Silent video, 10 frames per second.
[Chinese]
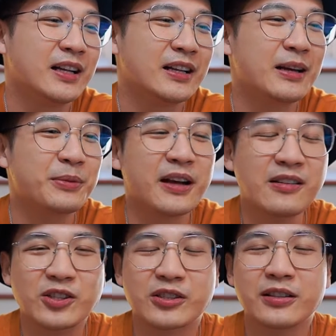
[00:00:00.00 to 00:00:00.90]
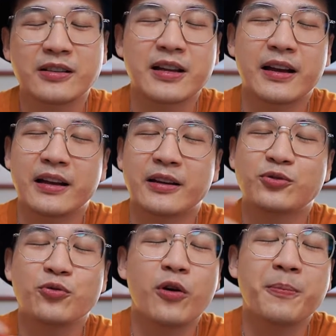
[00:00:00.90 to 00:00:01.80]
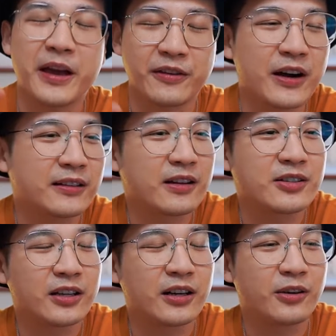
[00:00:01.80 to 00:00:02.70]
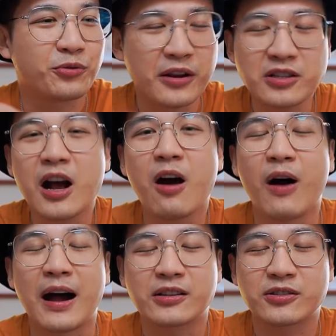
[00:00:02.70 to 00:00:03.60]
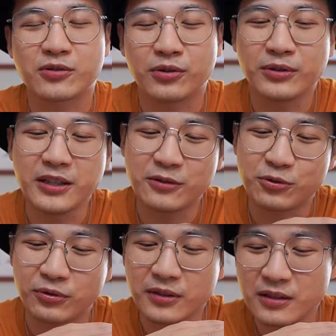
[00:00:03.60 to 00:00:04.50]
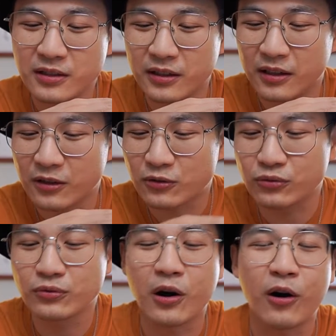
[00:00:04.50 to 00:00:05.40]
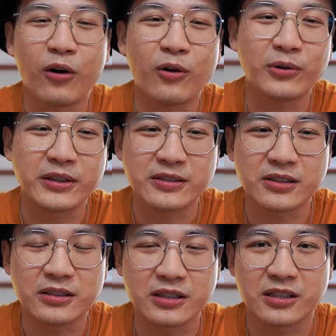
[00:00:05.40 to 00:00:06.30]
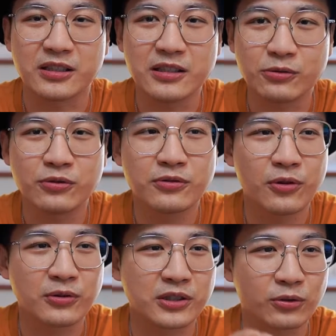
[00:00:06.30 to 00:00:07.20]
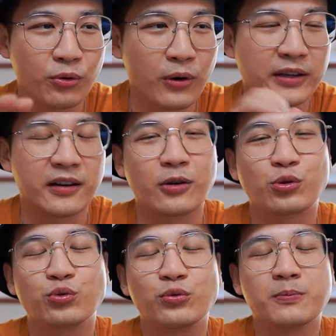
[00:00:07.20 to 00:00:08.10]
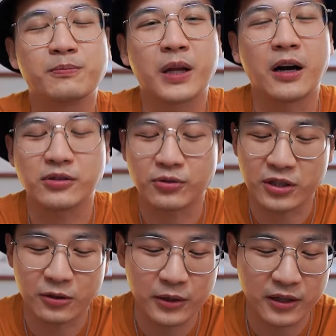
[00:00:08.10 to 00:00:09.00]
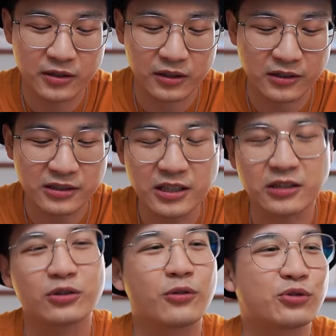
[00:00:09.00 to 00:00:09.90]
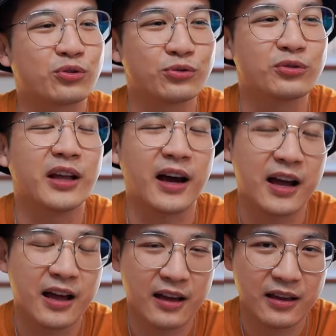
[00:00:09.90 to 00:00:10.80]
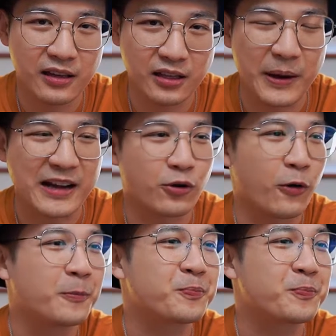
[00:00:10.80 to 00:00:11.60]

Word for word: 那么当时呢，在中国北方呢，这个袁绍啊，是从一群的这个诸侯以及起义军中是脱颖而出啊，就成为了这个冀州区域的一把手。